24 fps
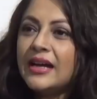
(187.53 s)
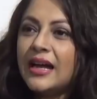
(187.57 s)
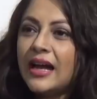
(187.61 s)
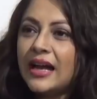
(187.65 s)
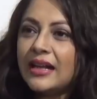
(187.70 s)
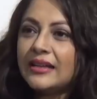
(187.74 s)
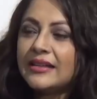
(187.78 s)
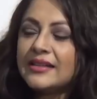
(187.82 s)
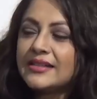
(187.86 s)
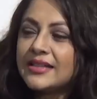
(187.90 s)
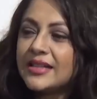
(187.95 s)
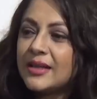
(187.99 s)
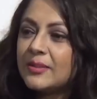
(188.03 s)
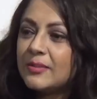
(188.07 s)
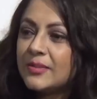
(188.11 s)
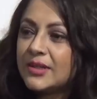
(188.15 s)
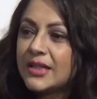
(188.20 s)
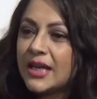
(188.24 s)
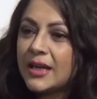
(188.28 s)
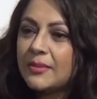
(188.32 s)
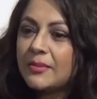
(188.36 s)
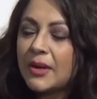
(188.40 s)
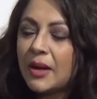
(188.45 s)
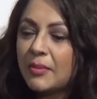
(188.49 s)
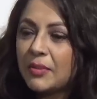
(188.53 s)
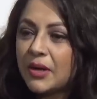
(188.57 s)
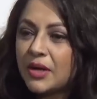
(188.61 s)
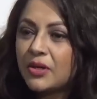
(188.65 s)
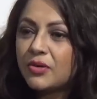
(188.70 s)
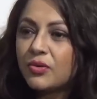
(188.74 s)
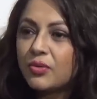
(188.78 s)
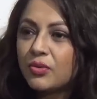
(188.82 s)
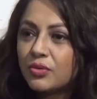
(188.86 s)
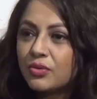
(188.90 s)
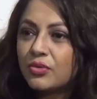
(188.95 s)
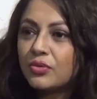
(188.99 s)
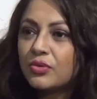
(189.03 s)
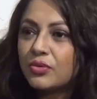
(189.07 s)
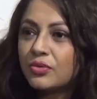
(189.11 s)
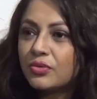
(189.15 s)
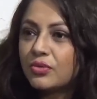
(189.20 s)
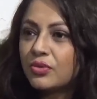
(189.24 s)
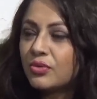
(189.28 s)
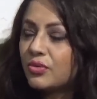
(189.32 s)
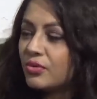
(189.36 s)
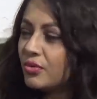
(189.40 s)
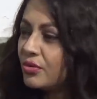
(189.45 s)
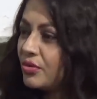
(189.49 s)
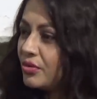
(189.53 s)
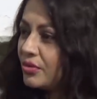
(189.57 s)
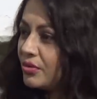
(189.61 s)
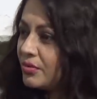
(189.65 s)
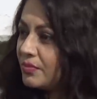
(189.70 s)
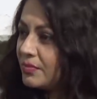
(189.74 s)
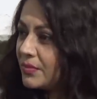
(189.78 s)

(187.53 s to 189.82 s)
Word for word: অ্যাট দ্য সেম টাইম আমার অন্য তো কোনো